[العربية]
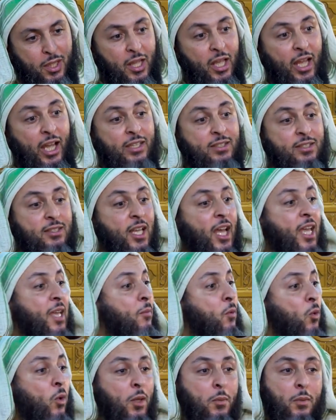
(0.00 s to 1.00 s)
حتى
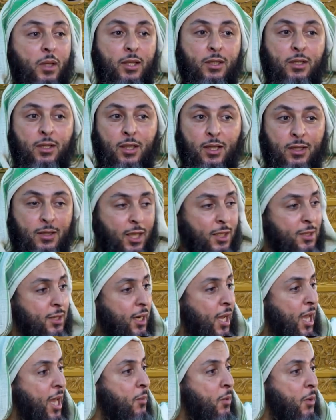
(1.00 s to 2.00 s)
يبلغ يمكن 13
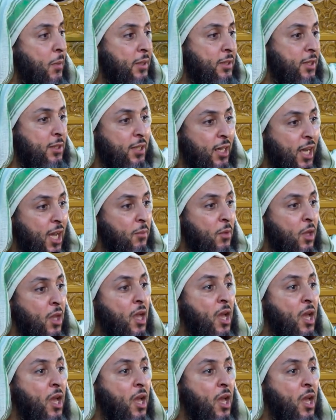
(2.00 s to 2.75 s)
عام 14 عام